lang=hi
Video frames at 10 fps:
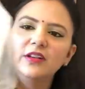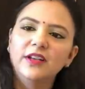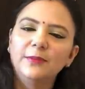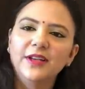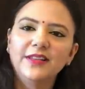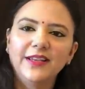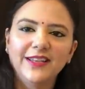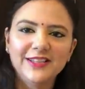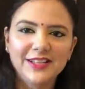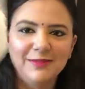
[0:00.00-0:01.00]
ये मैं
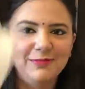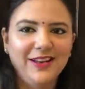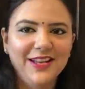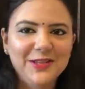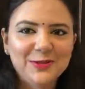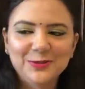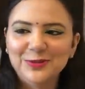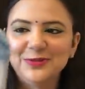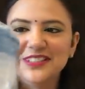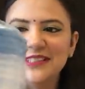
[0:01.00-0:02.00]
देख के सरप्राइज़
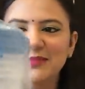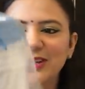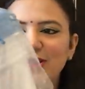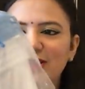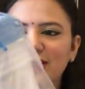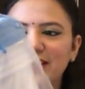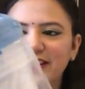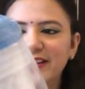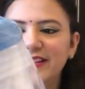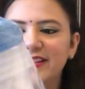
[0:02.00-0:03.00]
हूँ क्योंकि ये मैंने ऑर्डर
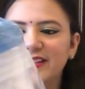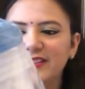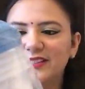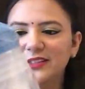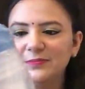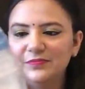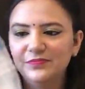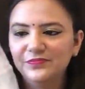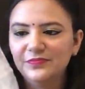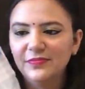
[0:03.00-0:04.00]
नहीं किया था
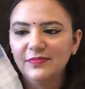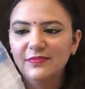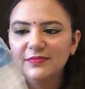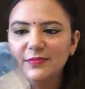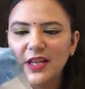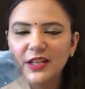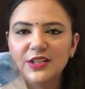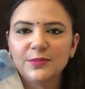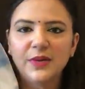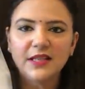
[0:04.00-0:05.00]

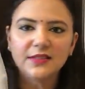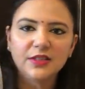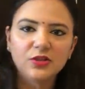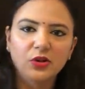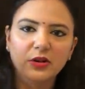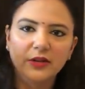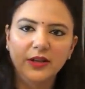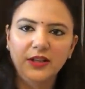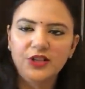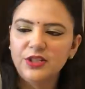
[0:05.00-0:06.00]
मैंने बास्केट्स ऑर्डर
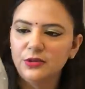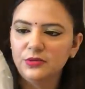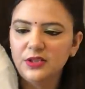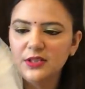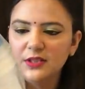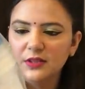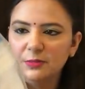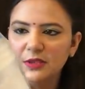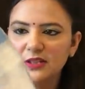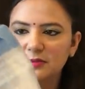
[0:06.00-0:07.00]
की थी शायद उसके जगह
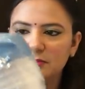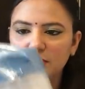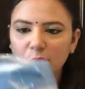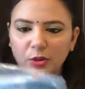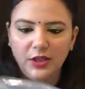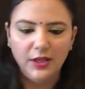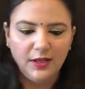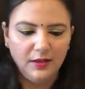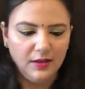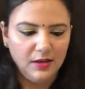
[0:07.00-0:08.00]
रिप्लेसमेंट में मेरे को
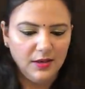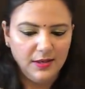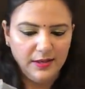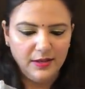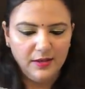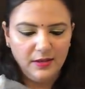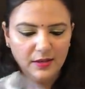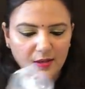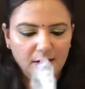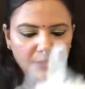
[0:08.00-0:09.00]
ये आ गया
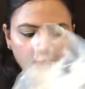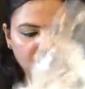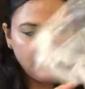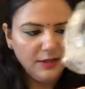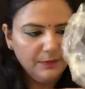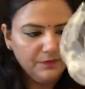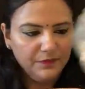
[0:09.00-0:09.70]
है गलती से